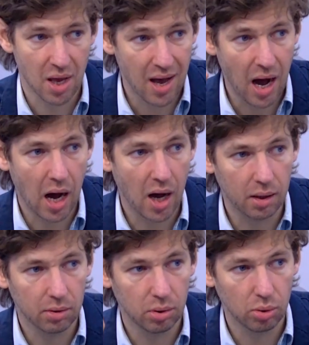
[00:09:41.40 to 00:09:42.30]
Опросы
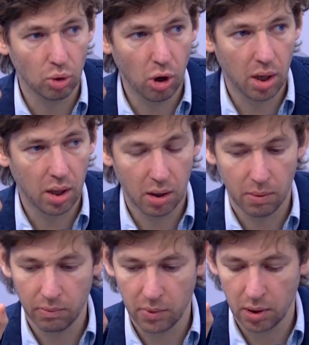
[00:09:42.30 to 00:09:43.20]
общественного а, мнения. Но а,
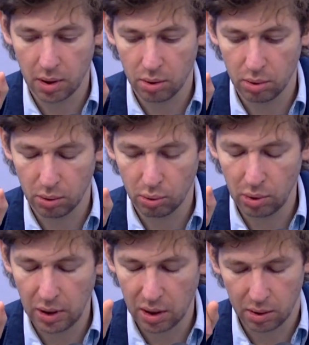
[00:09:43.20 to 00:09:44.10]

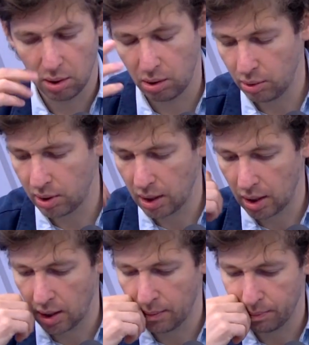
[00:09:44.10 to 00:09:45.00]
улика, не
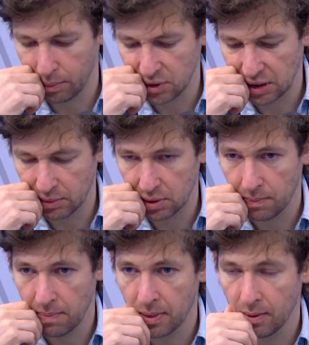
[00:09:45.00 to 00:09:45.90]
улика, а... Мы знаем, как они